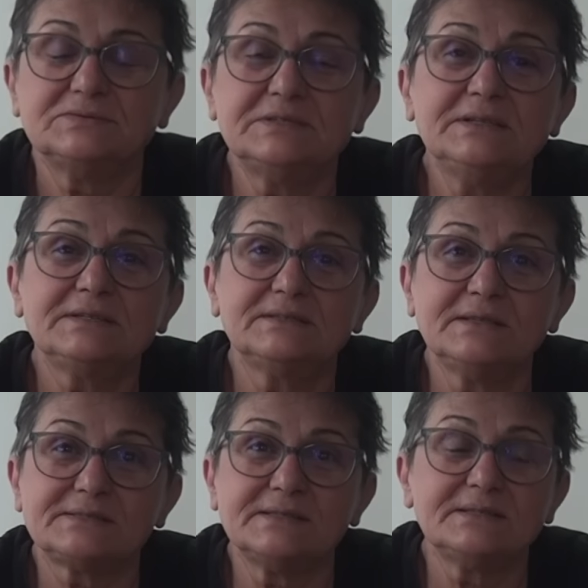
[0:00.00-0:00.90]
İyi ki de
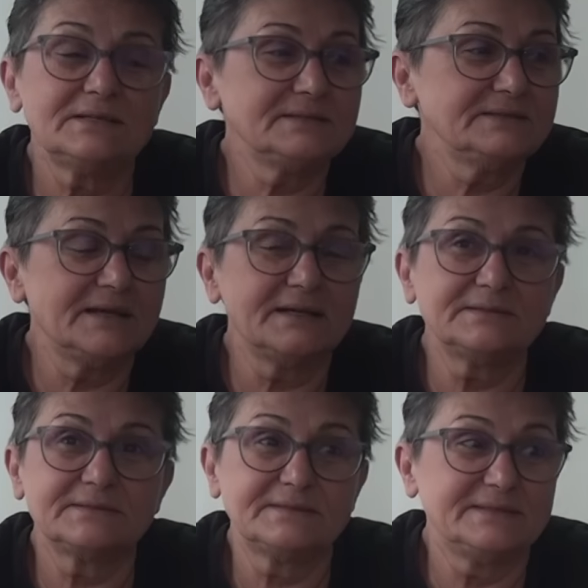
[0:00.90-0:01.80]
sinirli
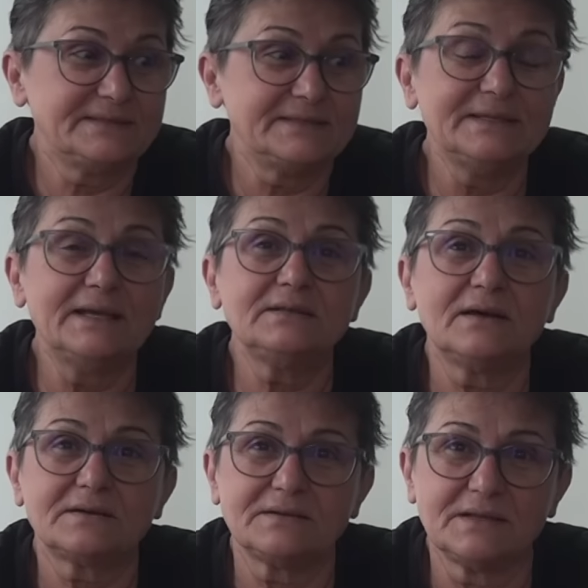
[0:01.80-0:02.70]
diyen diyen
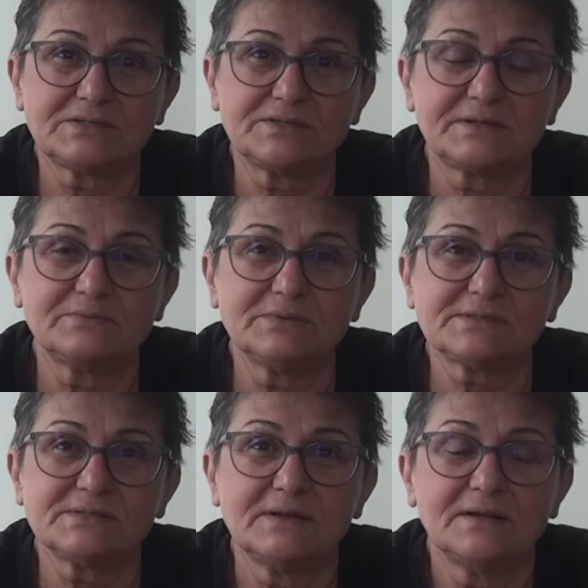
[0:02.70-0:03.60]

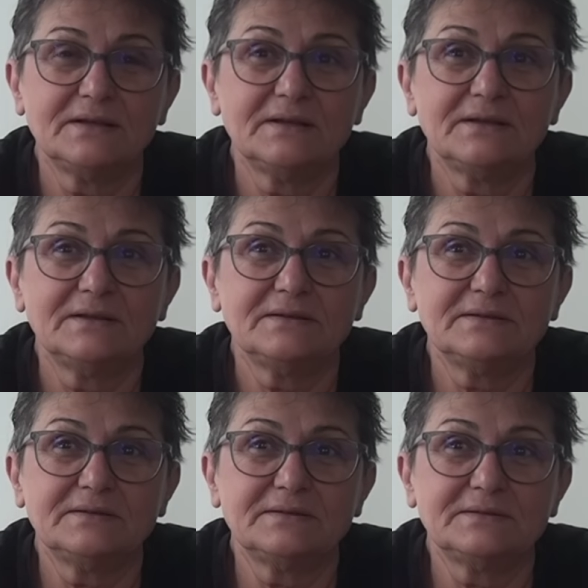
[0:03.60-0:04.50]
arkadaşlarımız
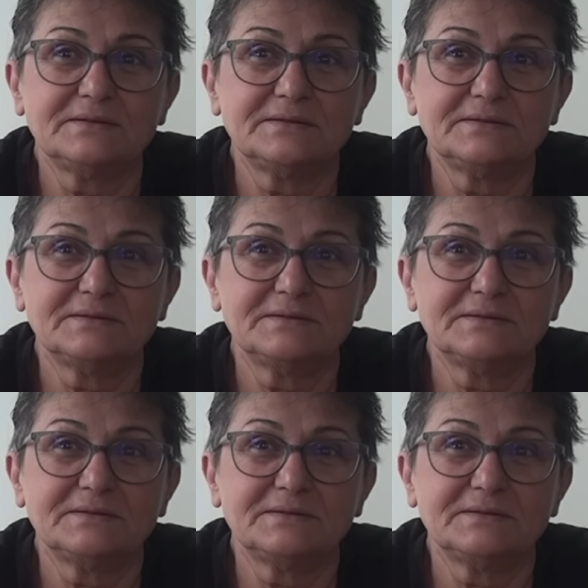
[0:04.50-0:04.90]
eee